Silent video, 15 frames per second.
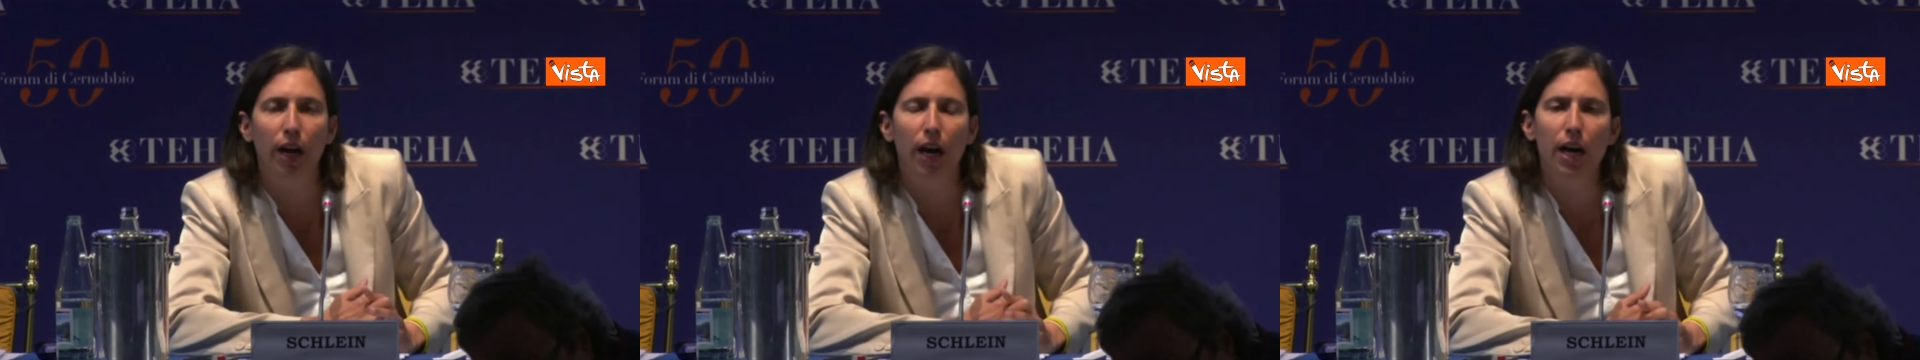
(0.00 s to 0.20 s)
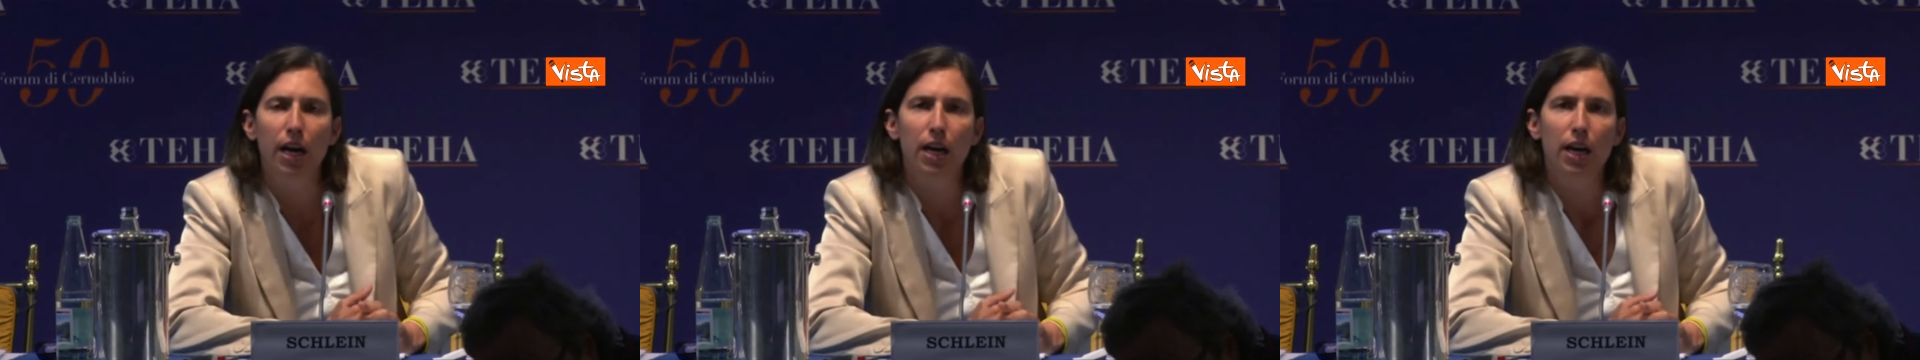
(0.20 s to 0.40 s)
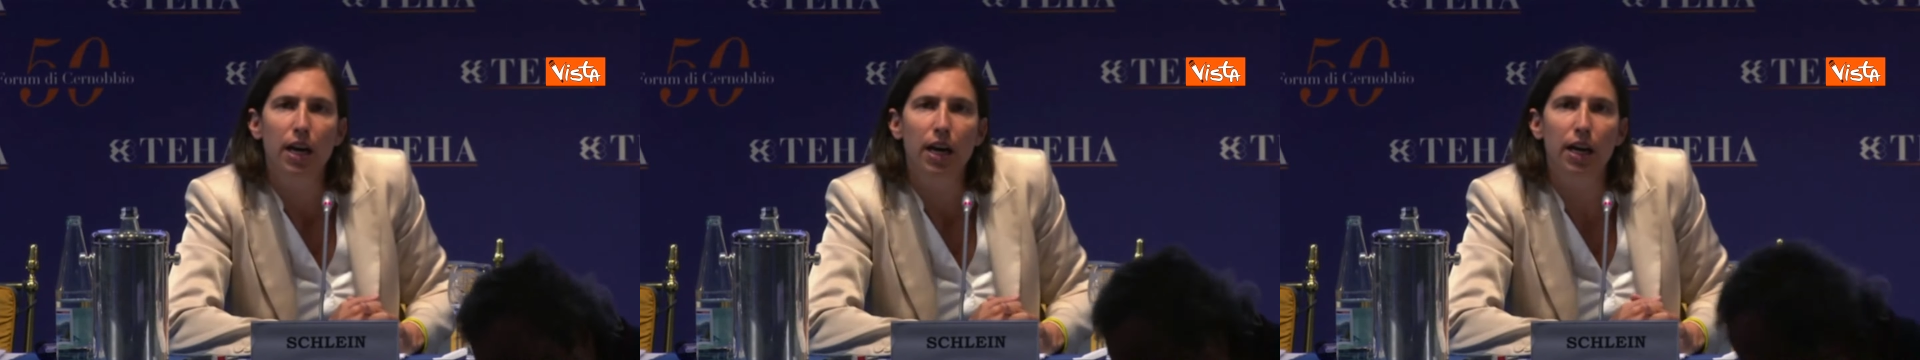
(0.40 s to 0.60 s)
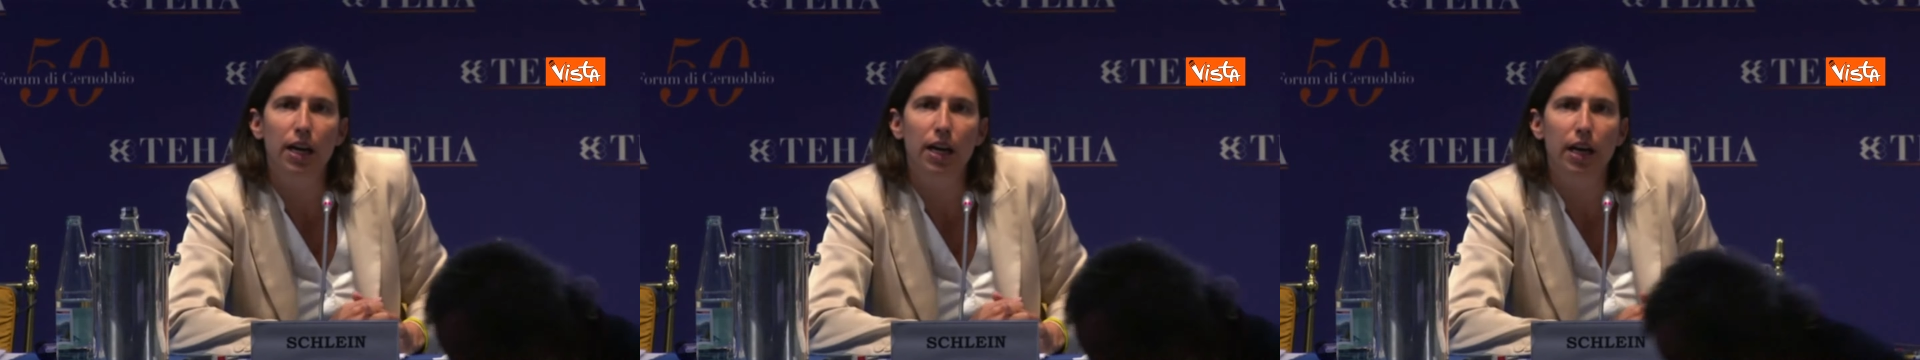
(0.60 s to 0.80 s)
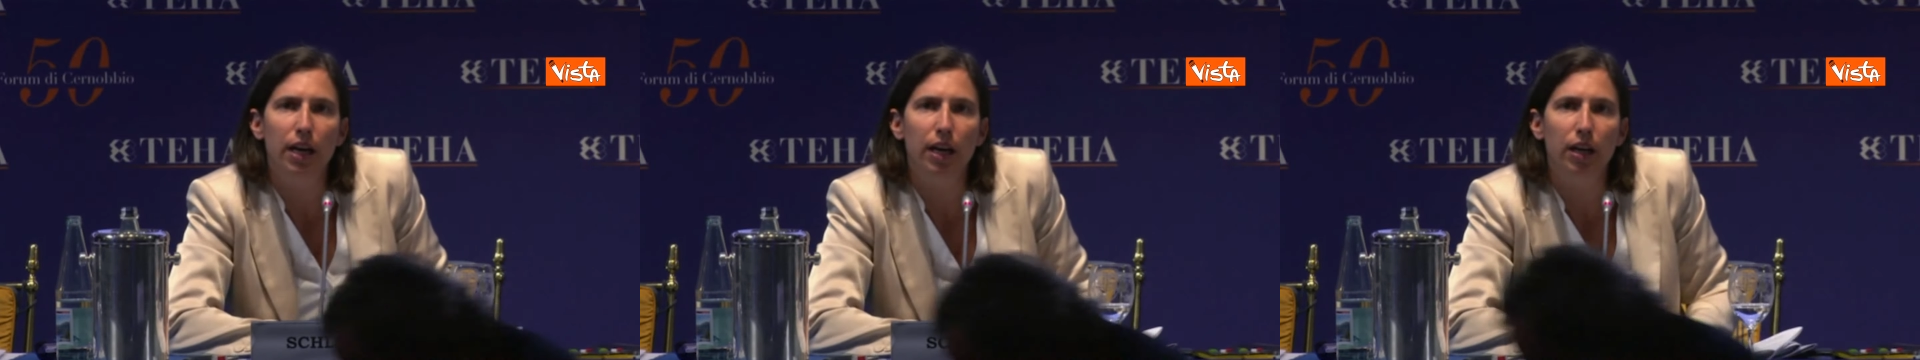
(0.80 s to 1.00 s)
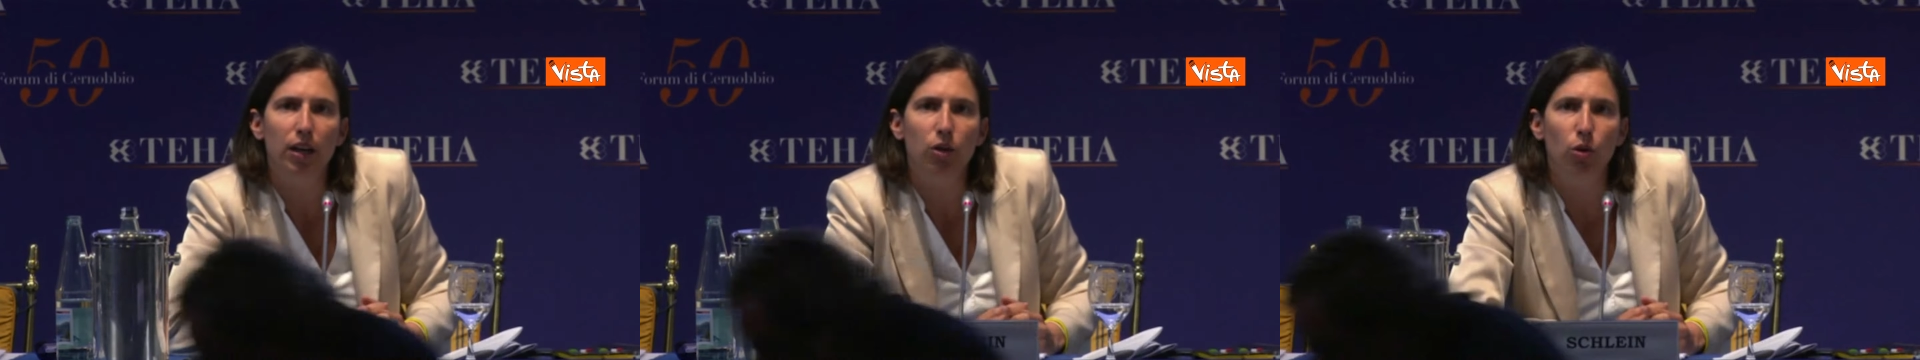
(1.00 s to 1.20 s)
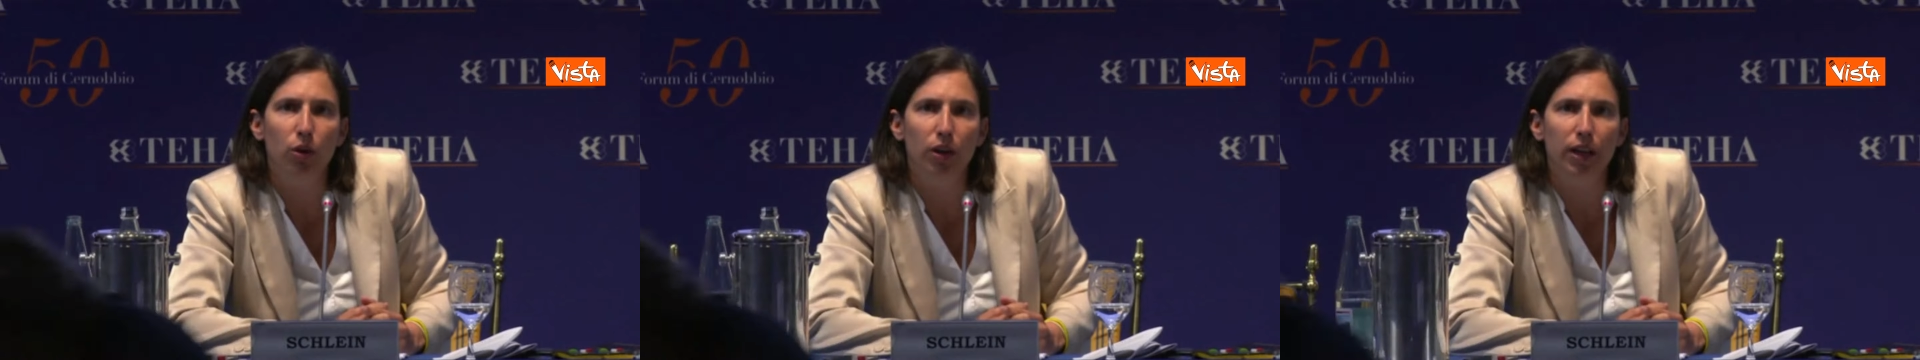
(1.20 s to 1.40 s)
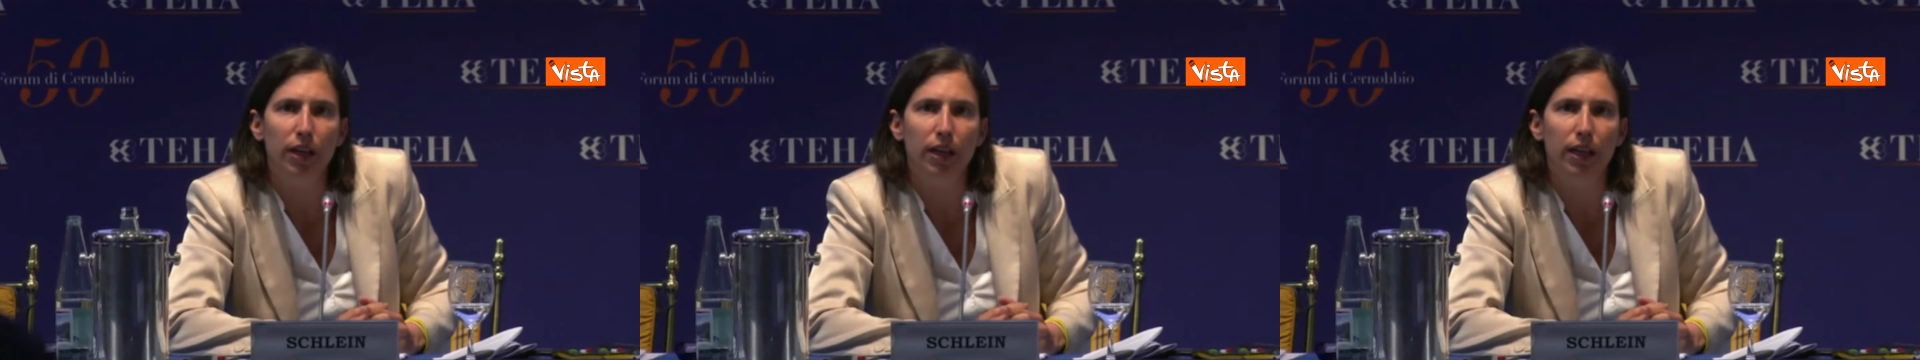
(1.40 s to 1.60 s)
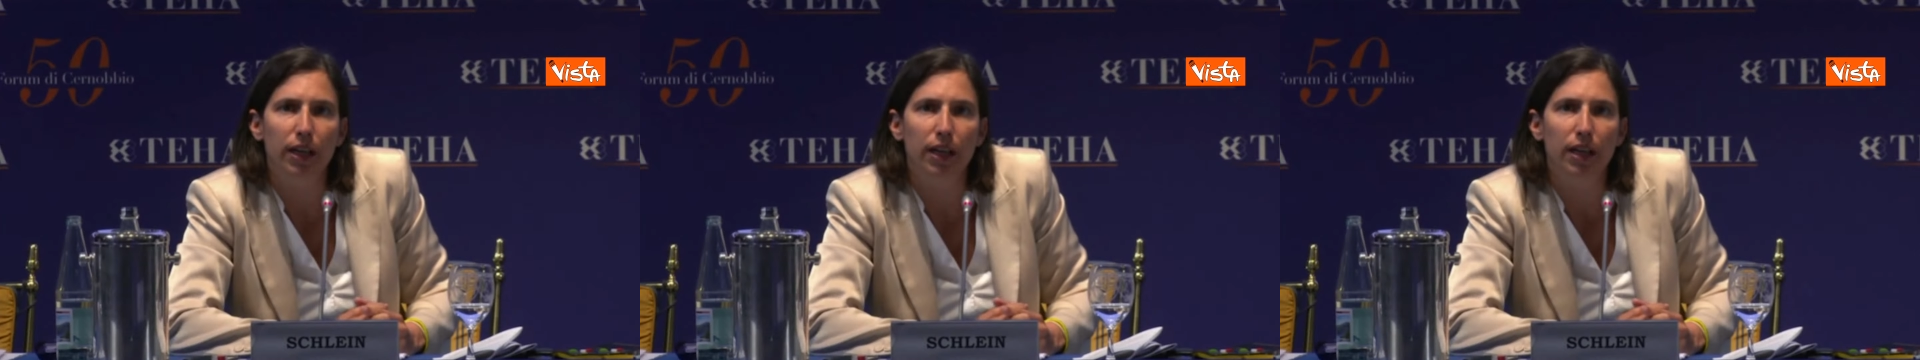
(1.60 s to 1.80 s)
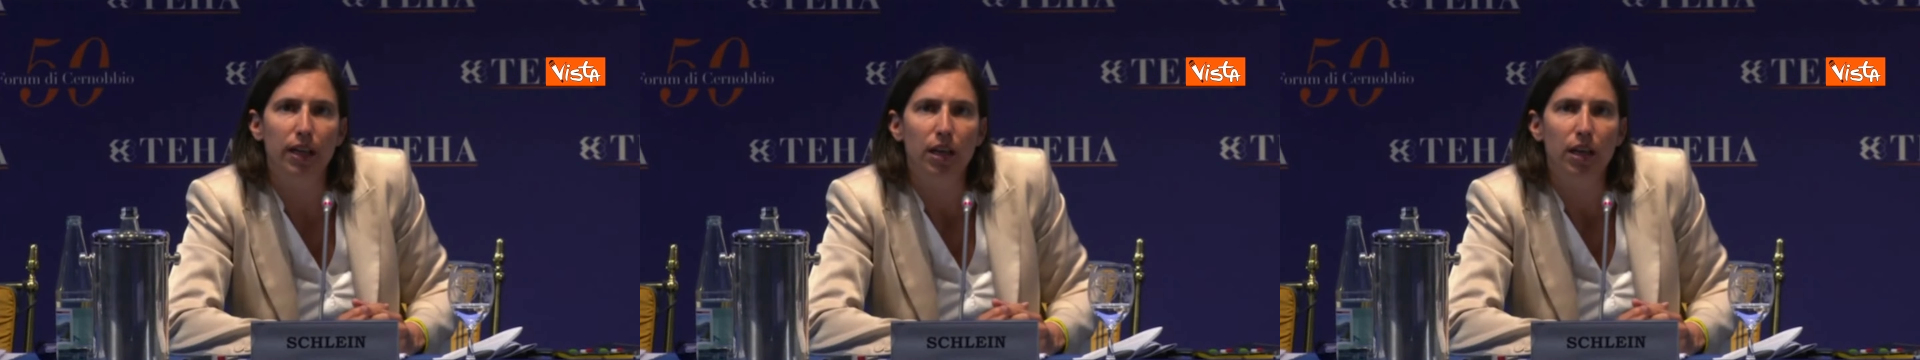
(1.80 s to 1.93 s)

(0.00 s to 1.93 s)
eh, con, eh,